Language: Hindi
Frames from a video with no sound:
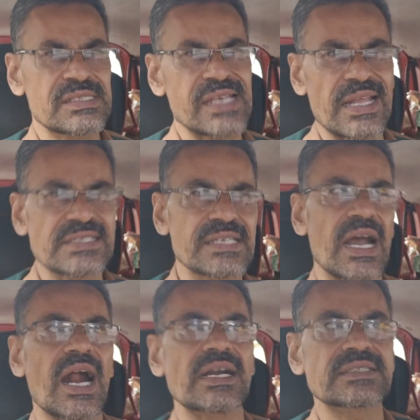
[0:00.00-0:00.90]
सात से
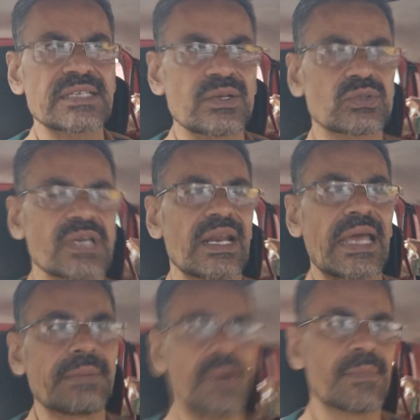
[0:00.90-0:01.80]
आठ साल उसका
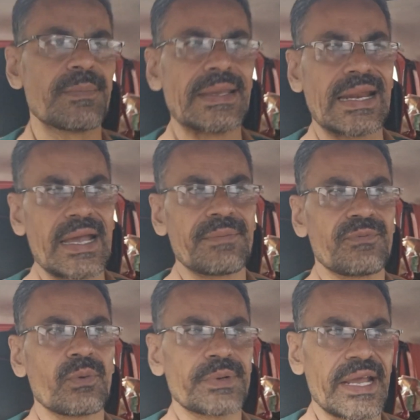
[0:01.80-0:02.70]
लाइफ हमें मिला है
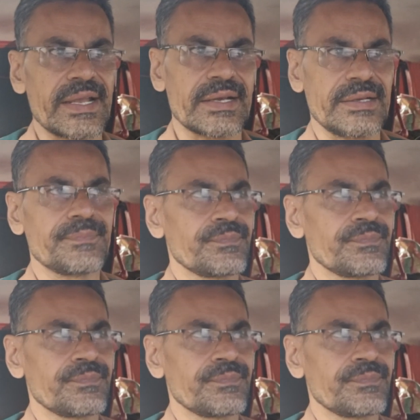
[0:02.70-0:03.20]
फोम टैंक का